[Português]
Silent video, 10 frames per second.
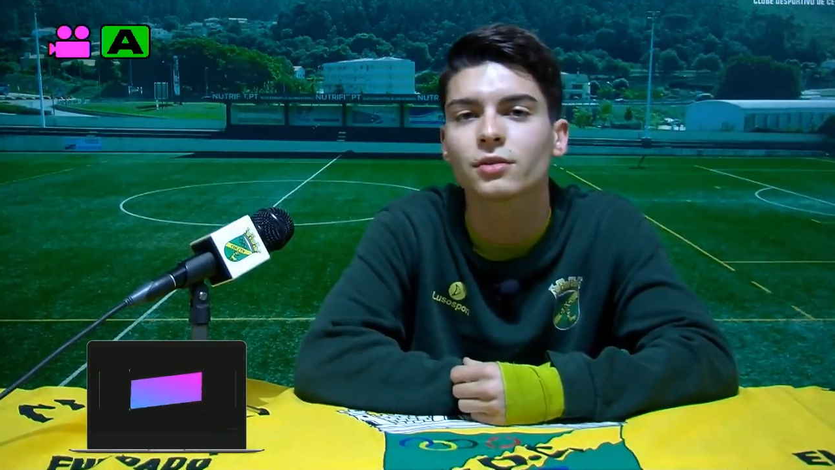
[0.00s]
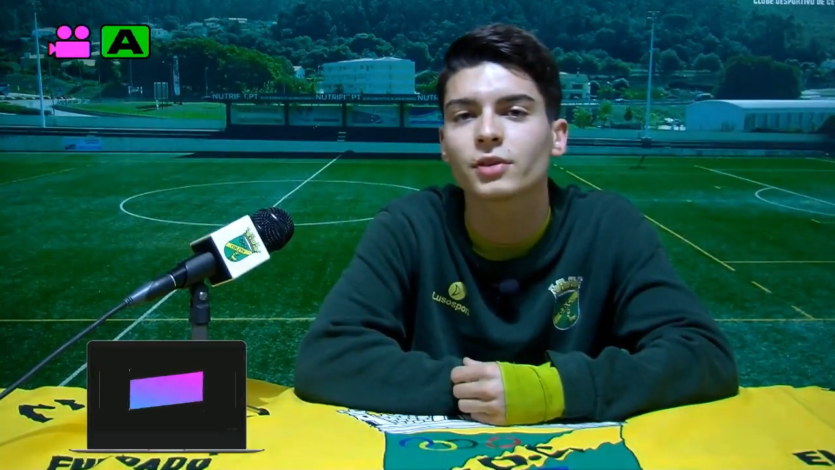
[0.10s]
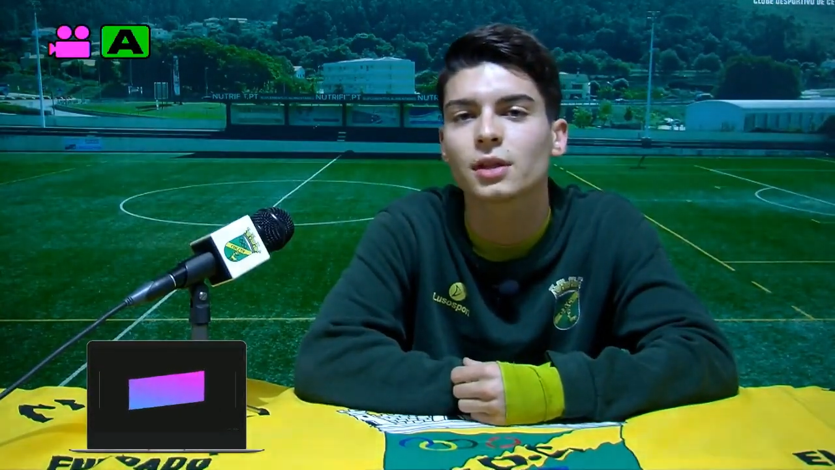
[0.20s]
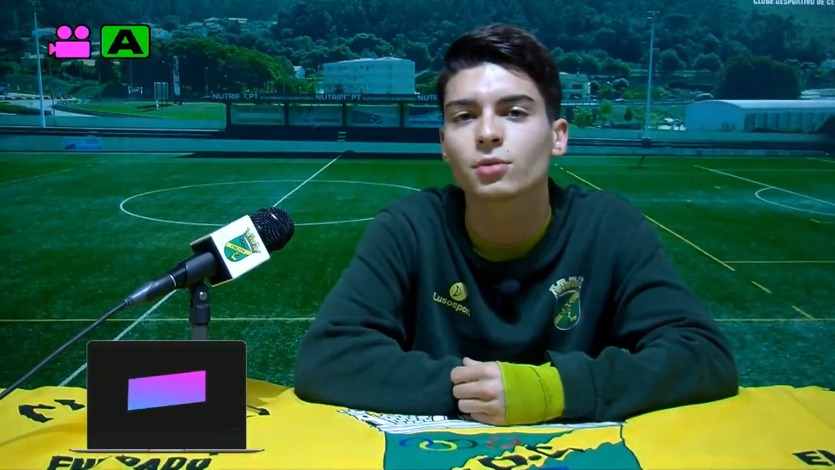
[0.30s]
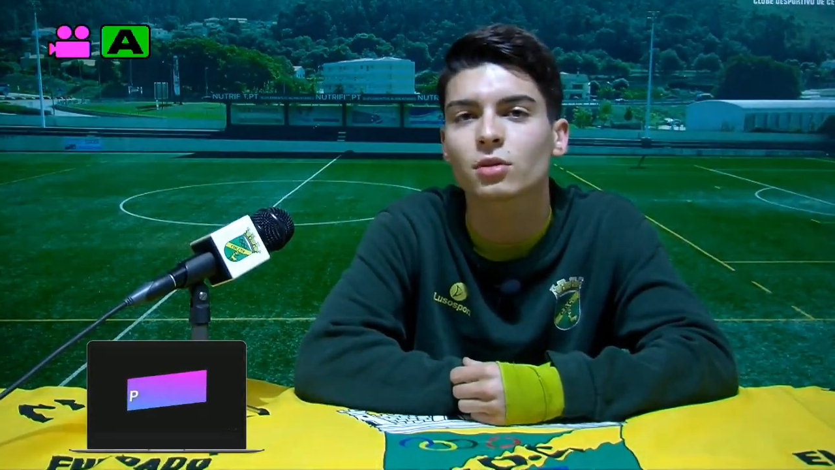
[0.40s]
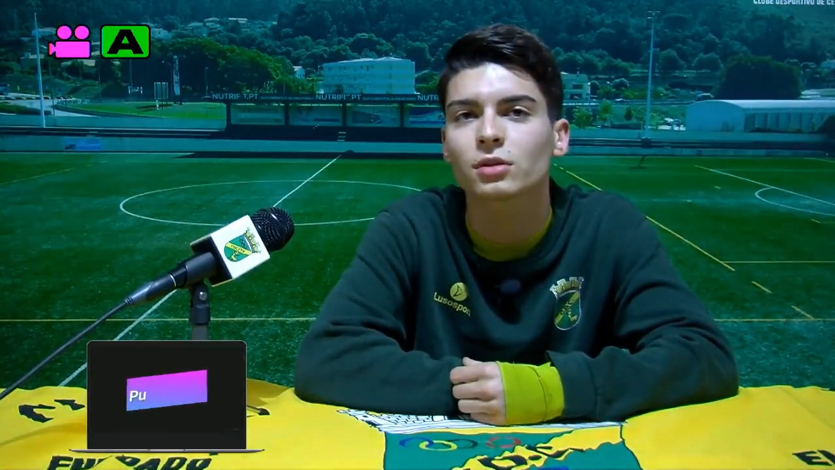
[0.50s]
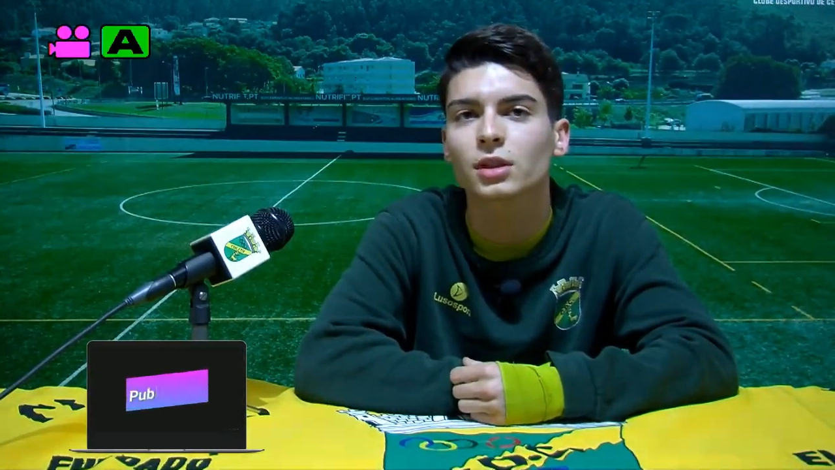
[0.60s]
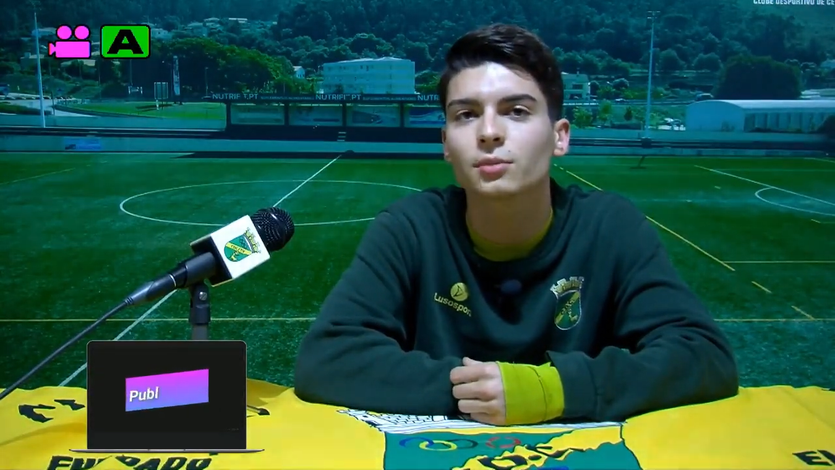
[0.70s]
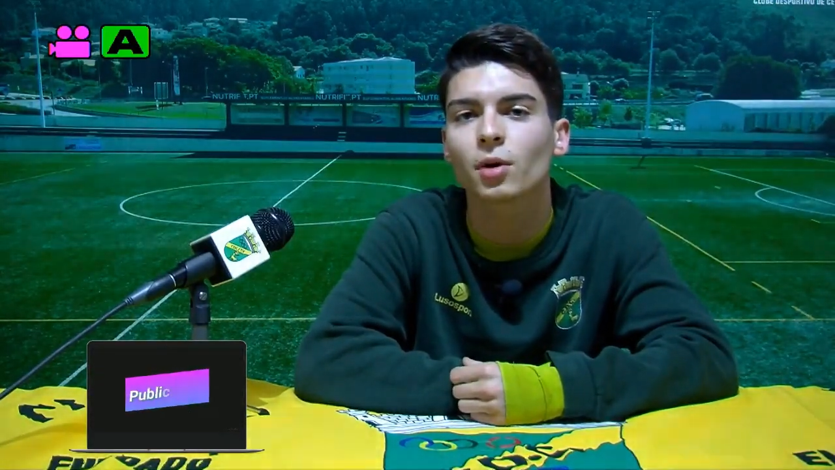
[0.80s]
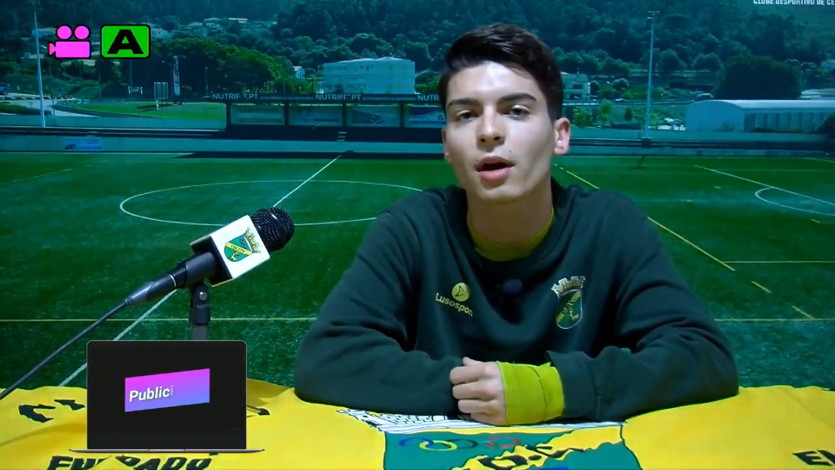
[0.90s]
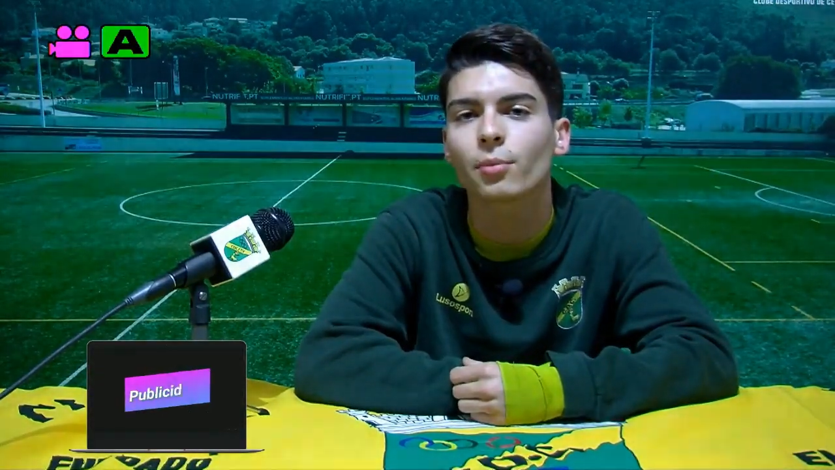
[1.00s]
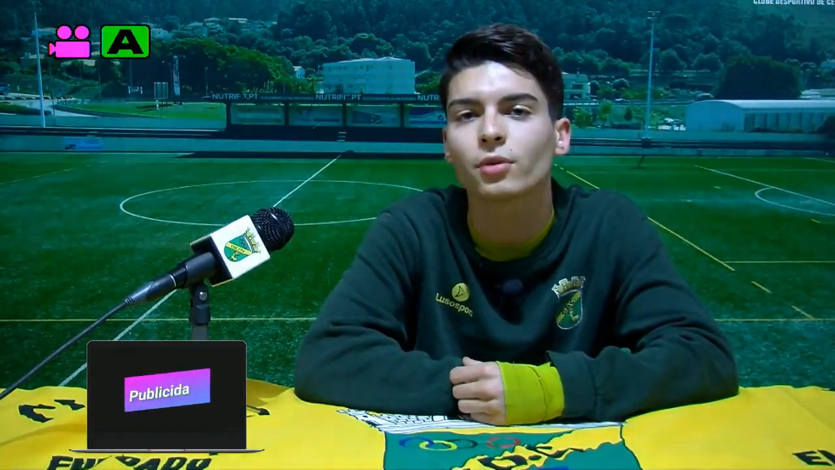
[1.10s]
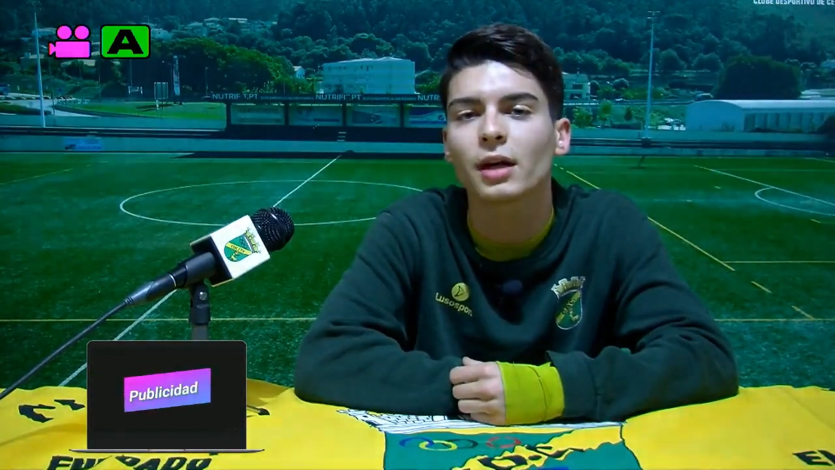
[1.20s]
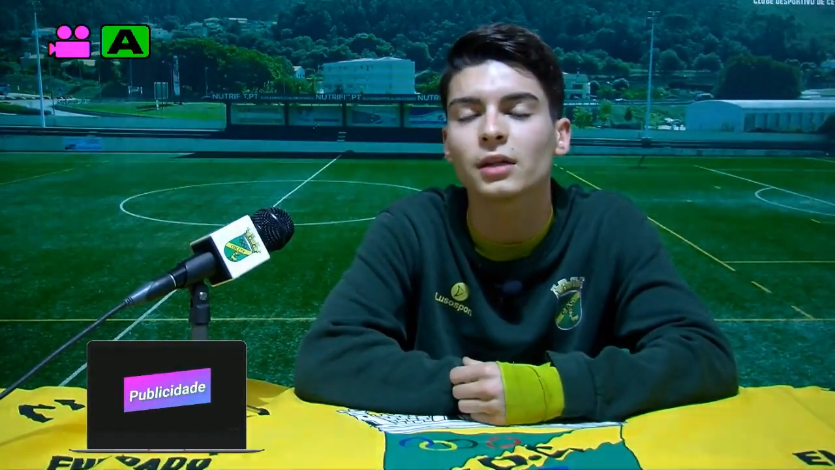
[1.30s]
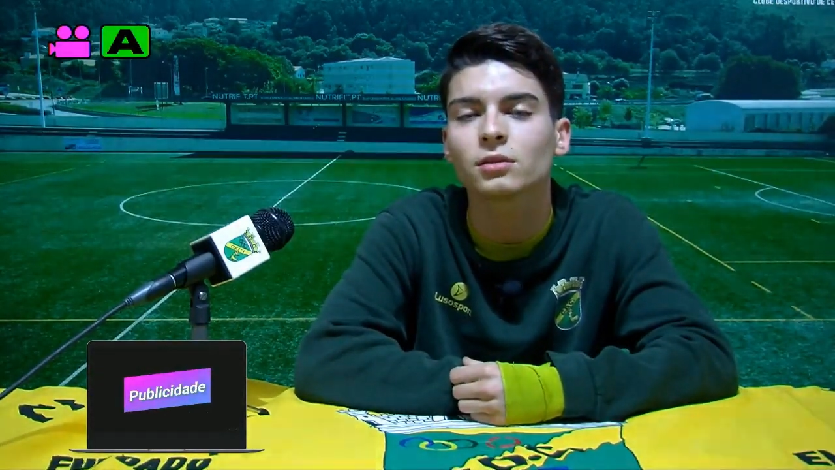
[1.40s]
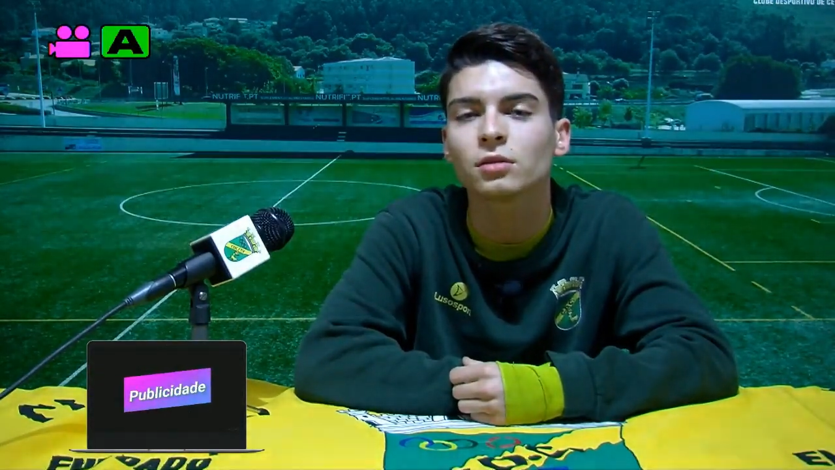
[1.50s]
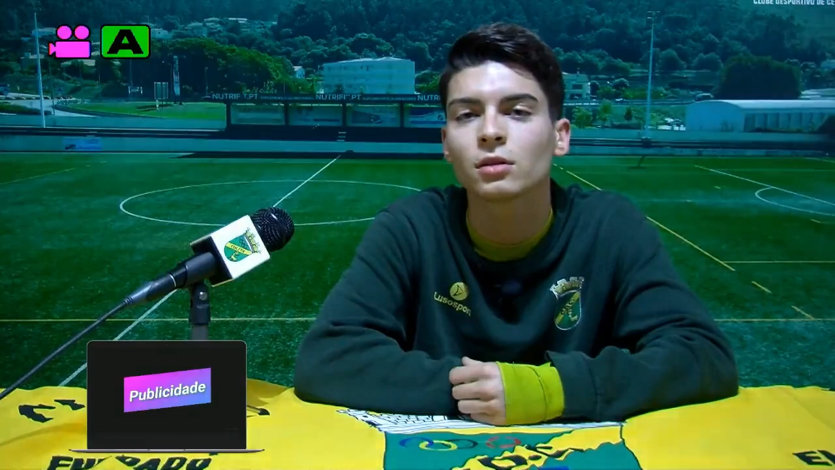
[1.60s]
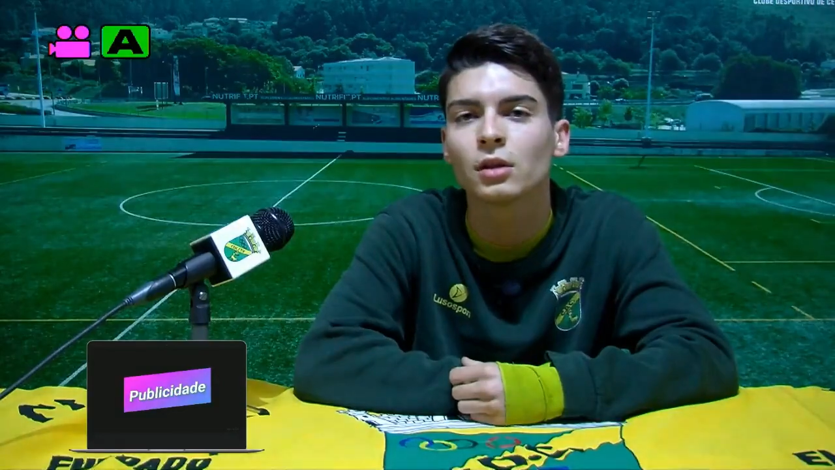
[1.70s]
que fizemos contra ele para o campeonato.